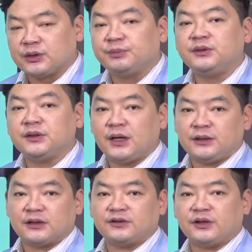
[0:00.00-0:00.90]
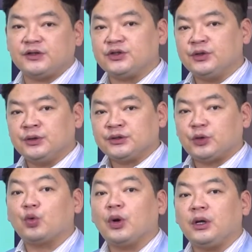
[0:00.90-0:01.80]
급등한 양상이죠.
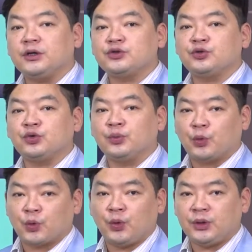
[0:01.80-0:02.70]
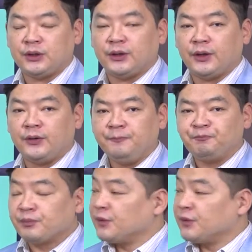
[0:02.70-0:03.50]
자, 녹화일 기준으로 목요일인데요.